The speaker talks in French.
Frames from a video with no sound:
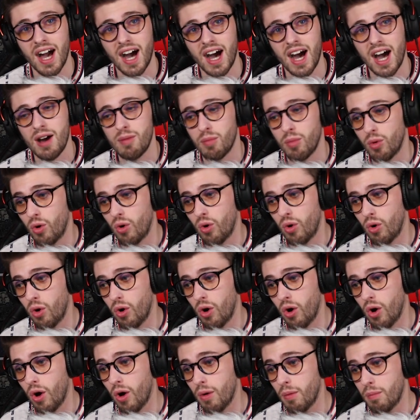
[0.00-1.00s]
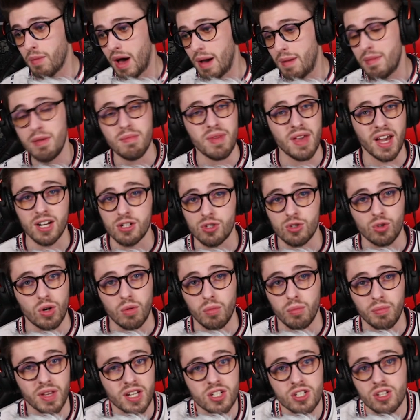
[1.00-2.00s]
à mon euh, à mes merch quoi, au
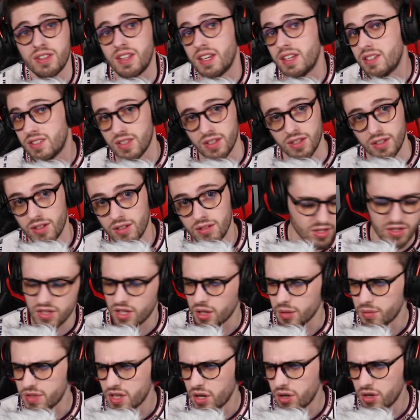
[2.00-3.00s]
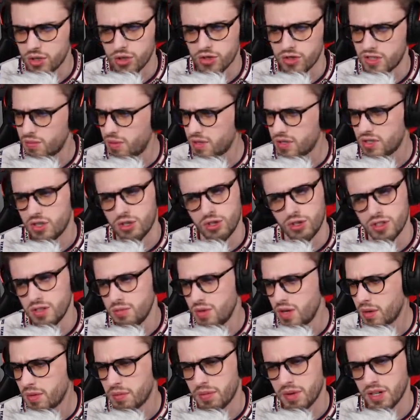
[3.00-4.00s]
merchandising. Ça se dit comme ça ouais je sais pas si je le dis
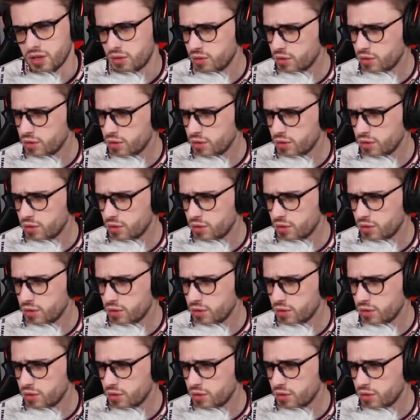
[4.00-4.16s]
bien mais bah les